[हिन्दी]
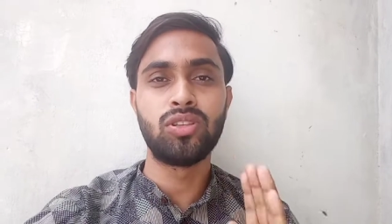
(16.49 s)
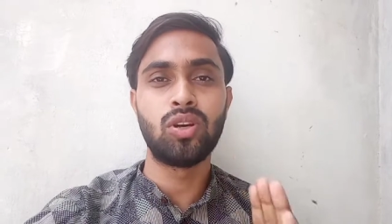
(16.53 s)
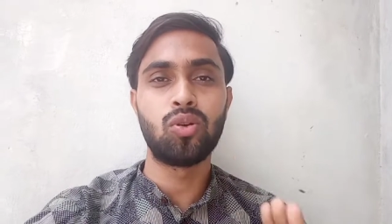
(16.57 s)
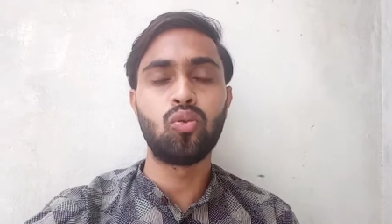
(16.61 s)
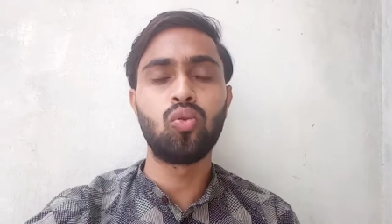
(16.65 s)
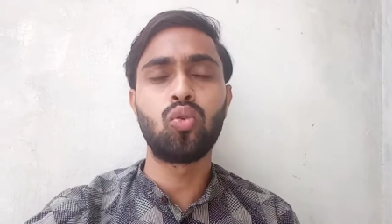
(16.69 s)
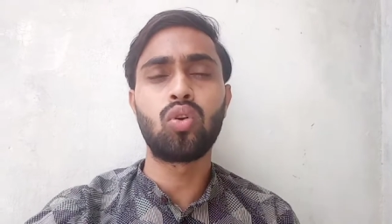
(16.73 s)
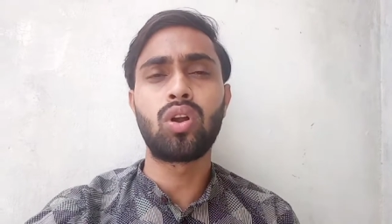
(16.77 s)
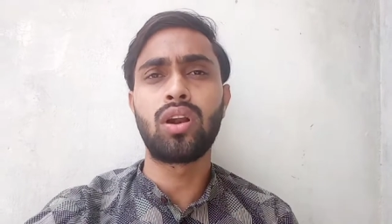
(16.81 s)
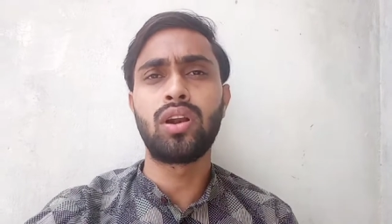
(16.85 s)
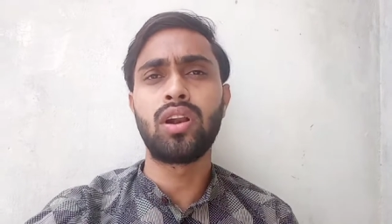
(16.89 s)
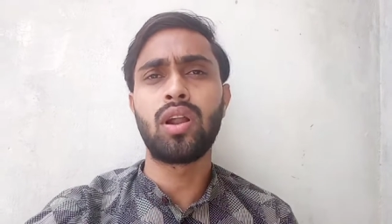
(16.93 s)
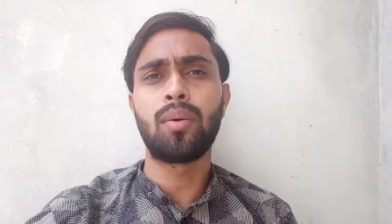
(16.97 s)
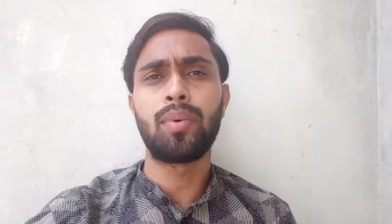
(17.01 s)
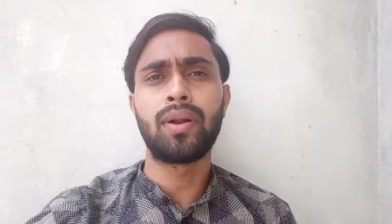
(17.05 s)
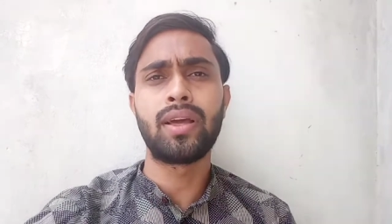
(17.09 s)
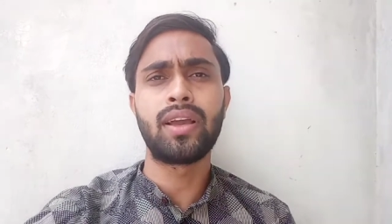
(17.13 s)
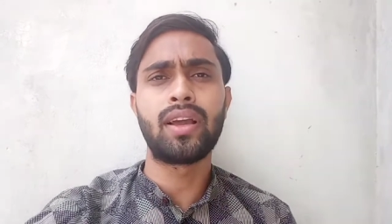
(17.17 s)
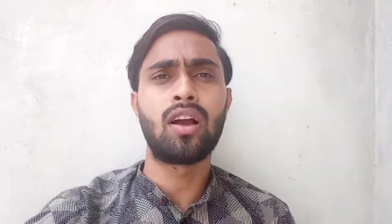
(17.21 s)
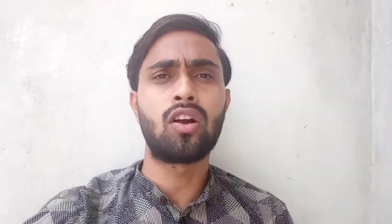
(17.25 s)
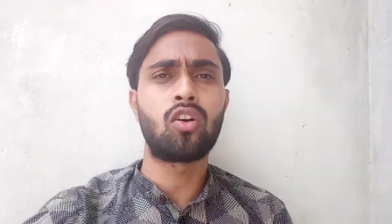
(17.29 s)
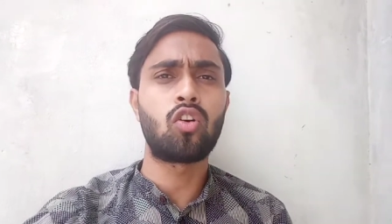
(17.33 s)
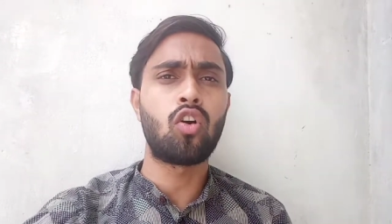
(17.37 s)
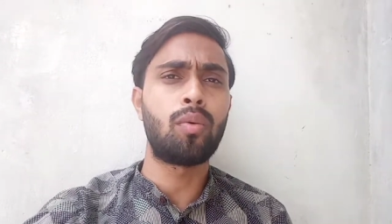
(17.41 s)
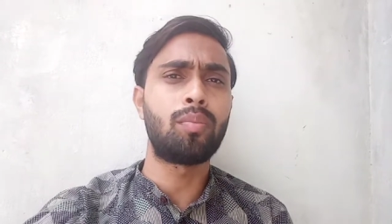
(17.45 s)
जरूर करना
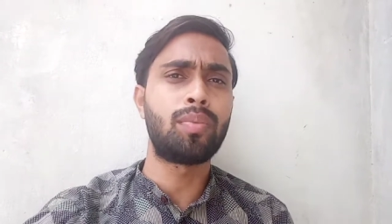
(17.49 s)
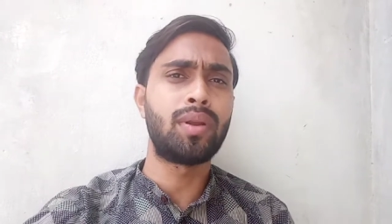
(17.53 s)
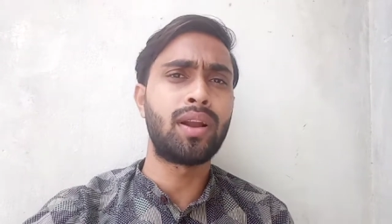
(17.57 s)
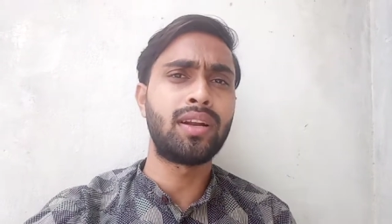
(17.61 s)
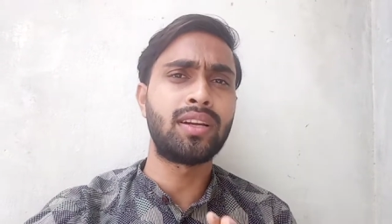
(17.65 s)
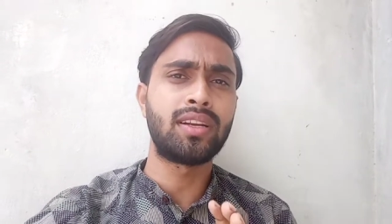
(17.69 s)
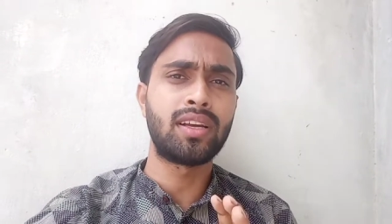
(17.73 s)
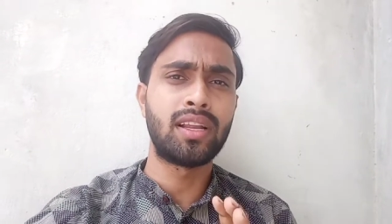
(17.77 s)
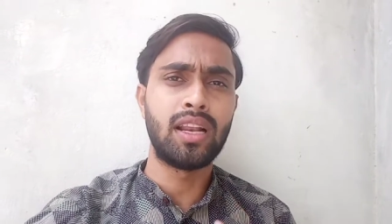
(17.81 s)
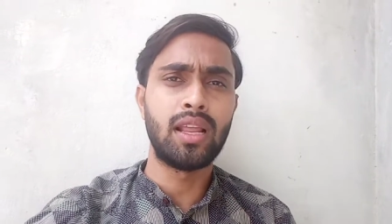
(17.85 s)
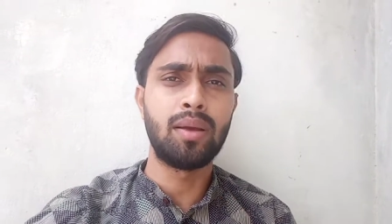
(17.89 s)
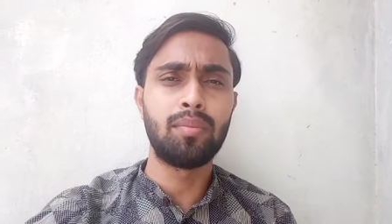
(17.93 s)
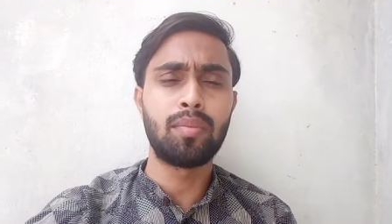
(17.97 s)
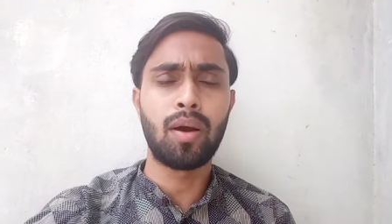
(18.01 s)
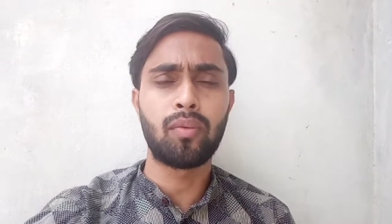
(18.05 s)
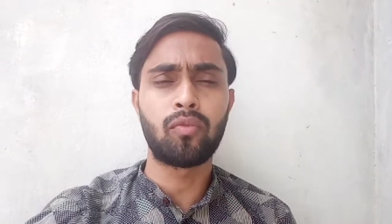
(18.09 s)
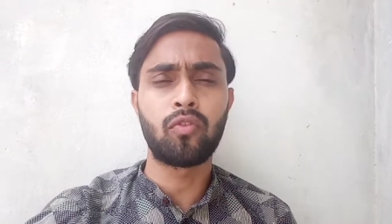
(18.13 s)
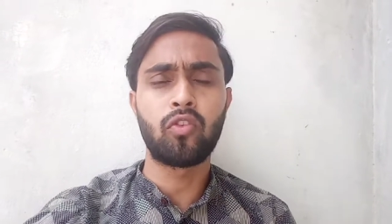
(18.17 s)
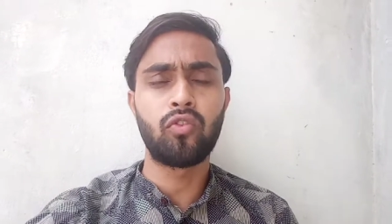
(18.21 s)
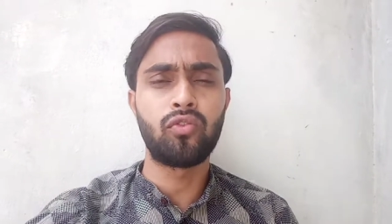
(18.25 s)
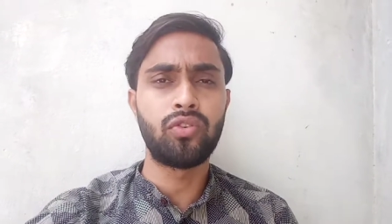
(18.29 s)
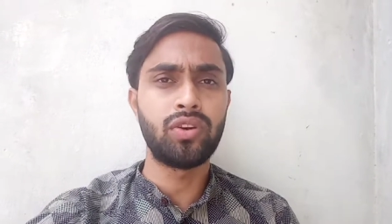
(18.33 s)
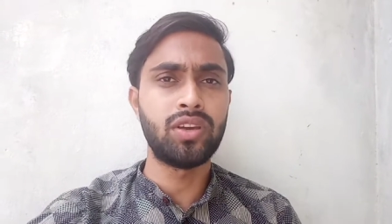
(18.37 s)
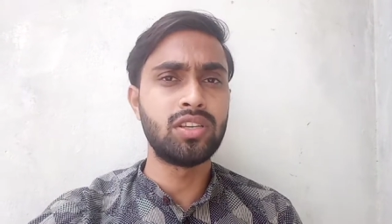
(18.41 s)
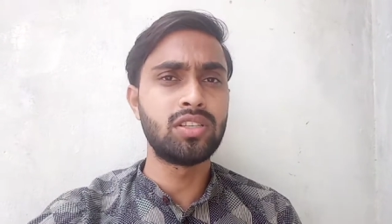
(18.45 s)
पड़ेगा कॉपीराइट क्लेम
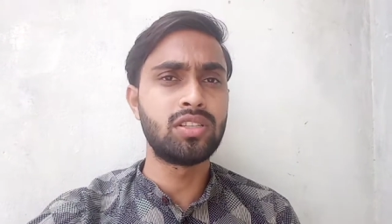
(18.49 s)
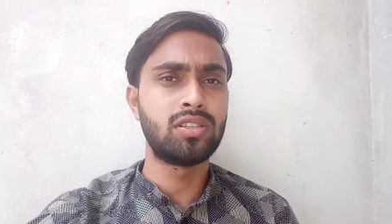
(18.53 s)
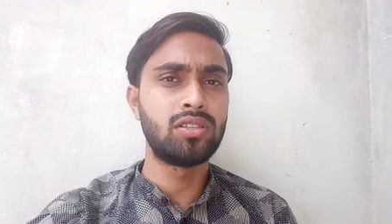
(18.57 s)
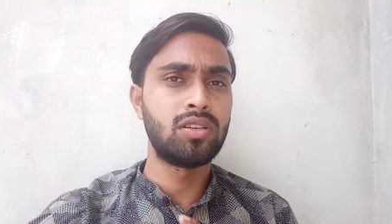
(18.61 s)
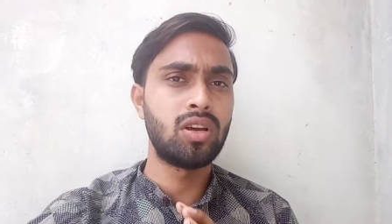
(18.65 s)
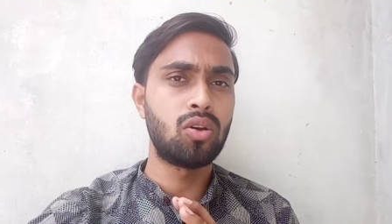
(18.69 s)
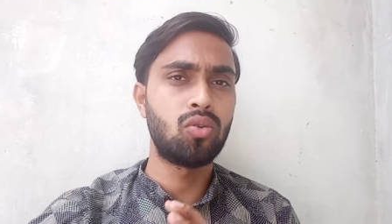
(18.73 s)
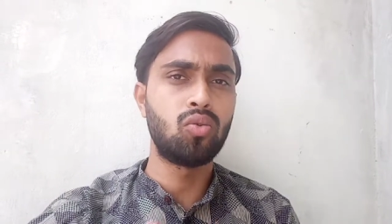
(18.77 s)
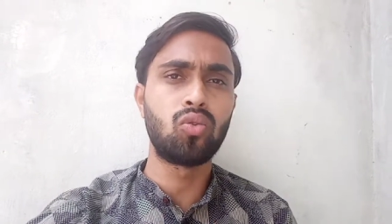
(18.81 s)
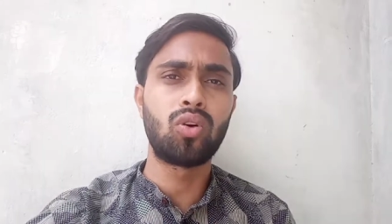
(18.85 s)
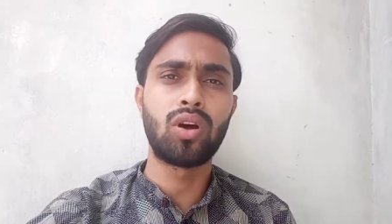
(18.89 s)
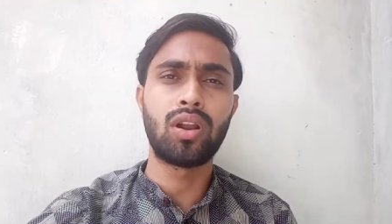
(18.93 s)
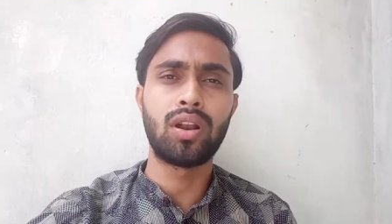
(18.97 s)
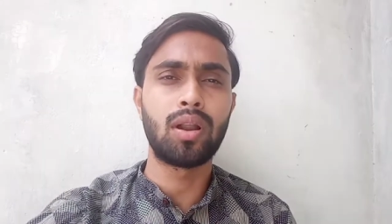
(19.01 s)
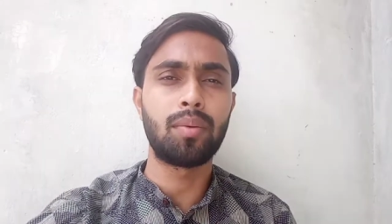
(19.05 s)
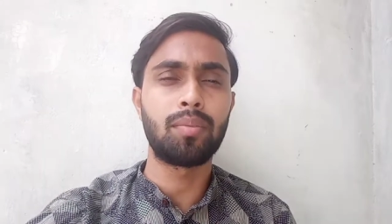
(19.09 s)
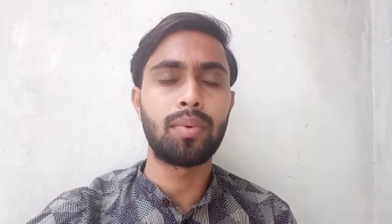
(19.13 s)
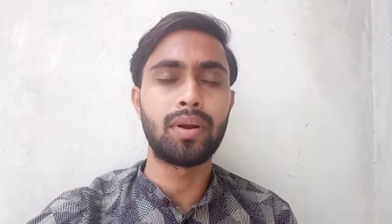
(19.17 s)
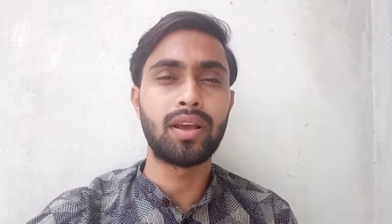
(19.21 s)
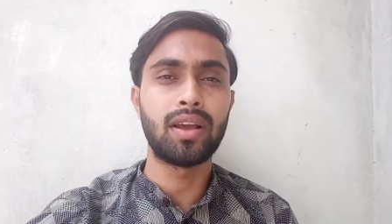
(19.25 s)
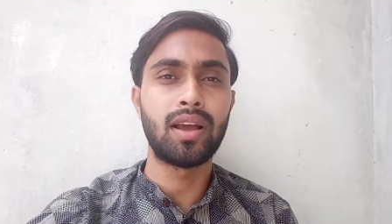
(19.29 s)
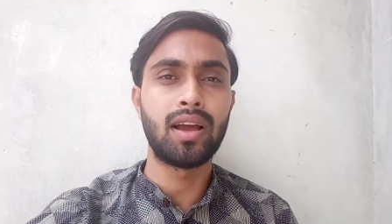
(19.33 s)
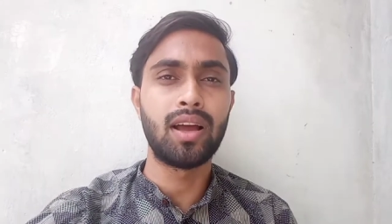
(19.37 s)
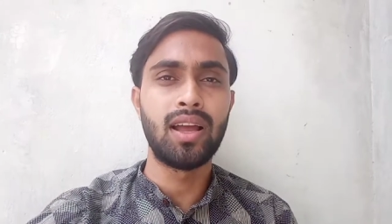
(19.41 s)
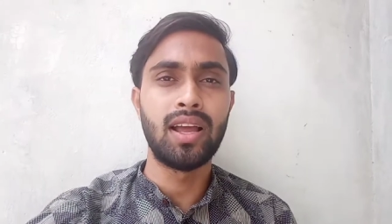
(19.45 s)
आपको फेस जरूर करना
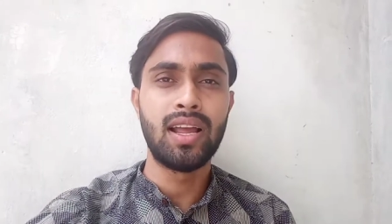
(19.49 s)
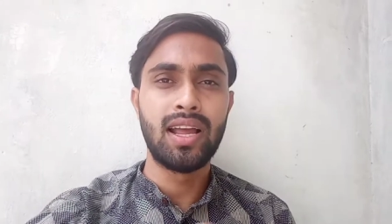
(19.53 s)
पड़ेगा